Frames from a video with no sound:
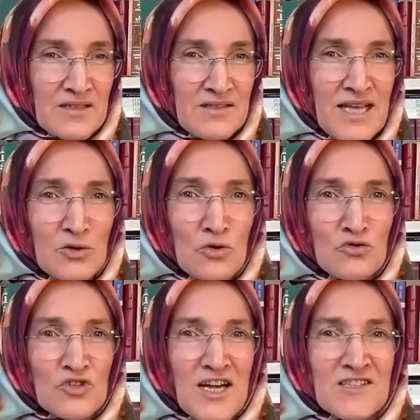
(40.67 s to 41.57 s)
Ne
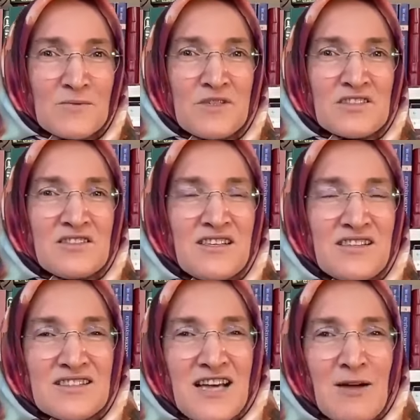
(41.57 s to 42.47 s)
göreceğiz? Bir
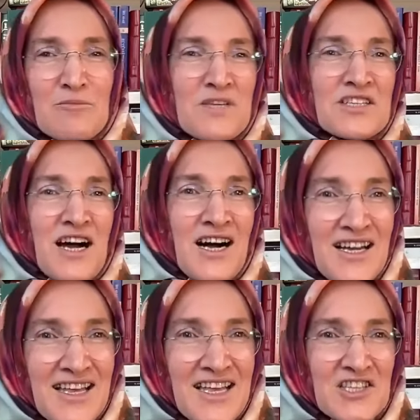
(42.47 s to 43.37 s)
nizam, bir
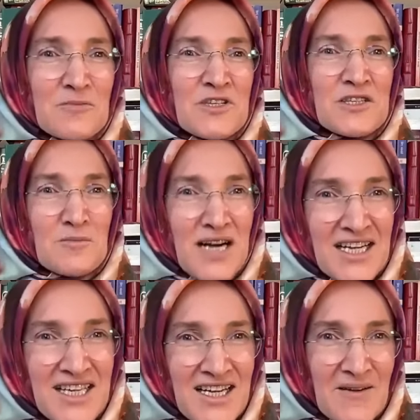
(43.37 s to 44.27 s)
ahenk, bir
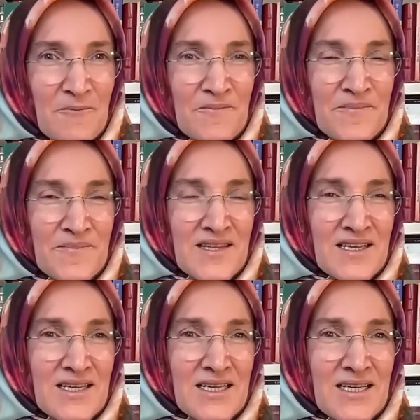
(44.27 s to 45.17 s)
mana.
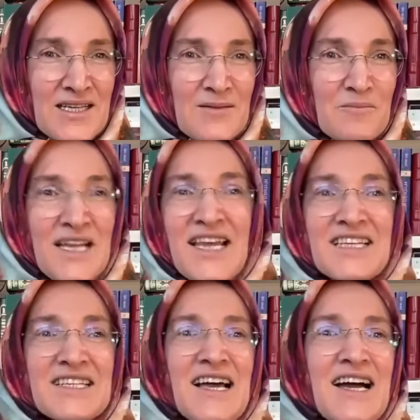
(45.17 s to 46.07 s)

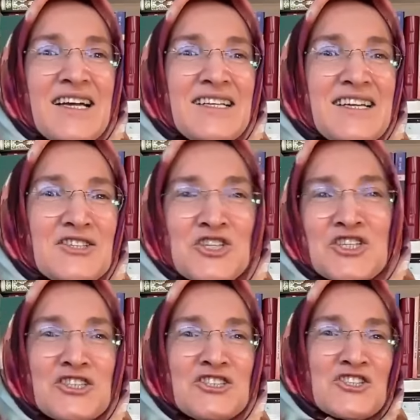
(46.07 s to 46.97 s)
Meleklerle
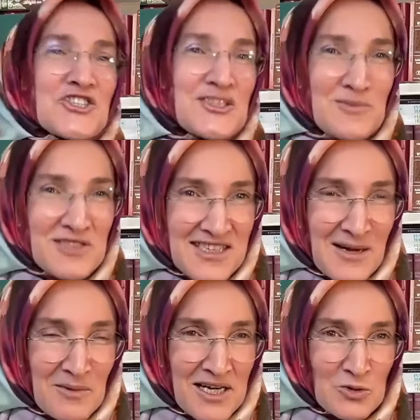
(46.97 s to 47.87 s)
ışıl ışıl bir
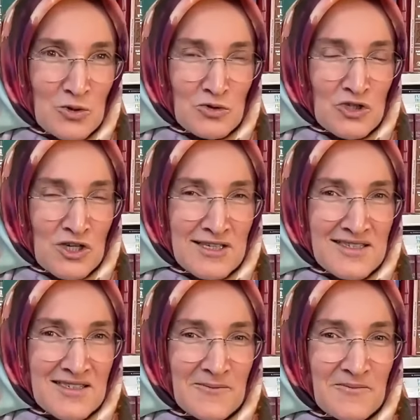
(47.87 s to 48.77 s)
sema
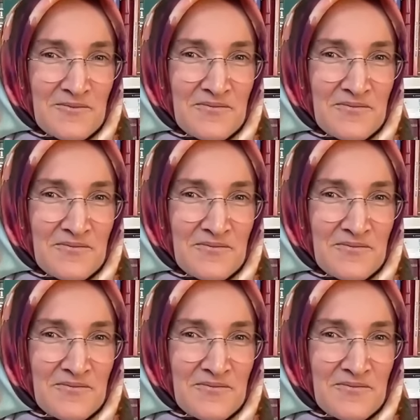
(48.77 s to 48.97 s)
göreceğiz.